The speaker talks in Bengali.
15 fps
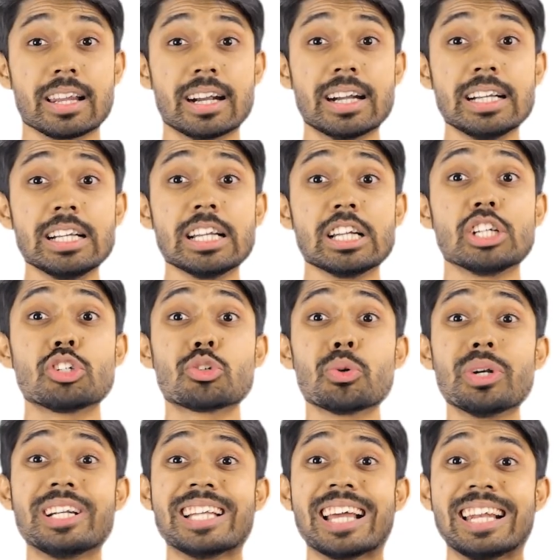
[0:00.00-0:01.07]
লার্ন টু
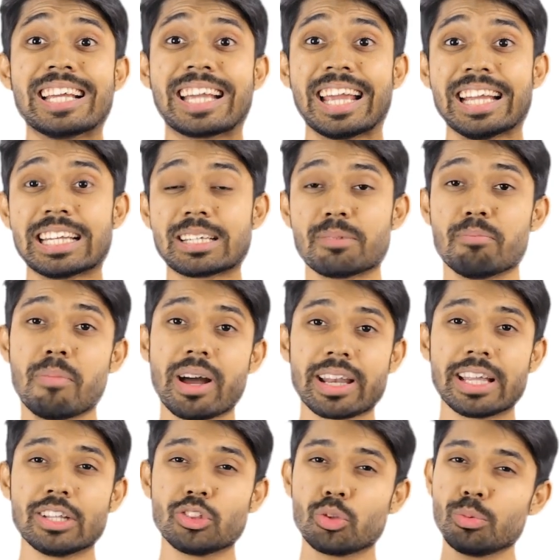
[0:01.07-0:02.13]
ডেলিগেট
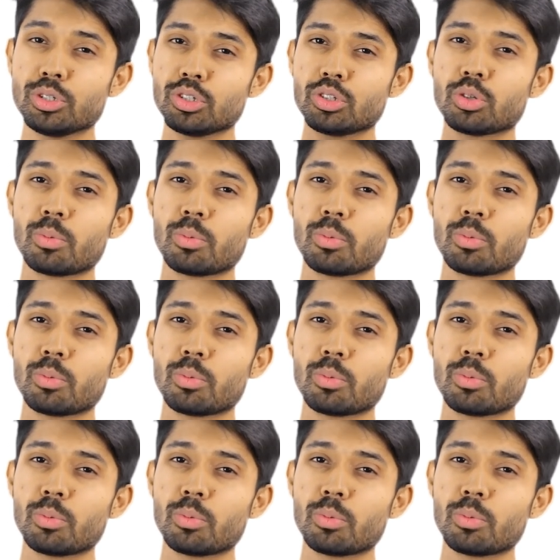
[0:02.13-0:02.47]
মানে তুমি যদি